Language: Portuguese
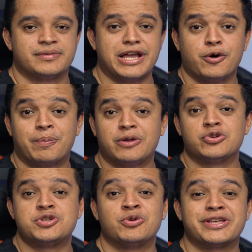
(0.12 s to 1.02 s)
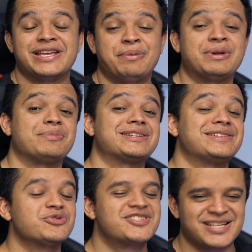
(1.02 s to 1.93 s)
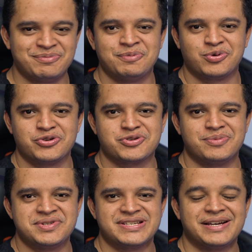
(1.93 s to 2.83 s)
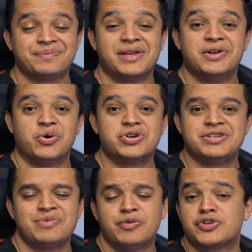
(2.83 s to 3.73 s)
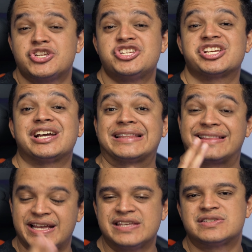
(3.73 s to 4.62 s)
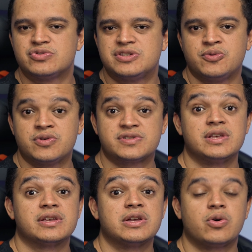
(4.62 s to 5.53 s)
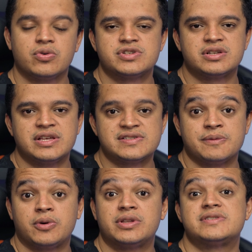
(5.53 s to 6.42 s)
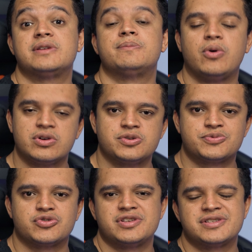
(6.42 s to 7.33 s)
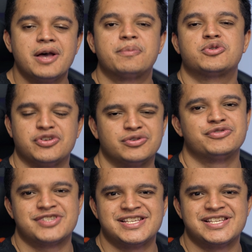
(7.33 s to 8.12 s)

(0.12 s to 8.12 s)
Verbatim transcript: Quer comprar um notebook gamer, mas não sabe por onde começar? Hoje eu vou te indicar três notebooks que com certeza podem ser boas opções para o seu novo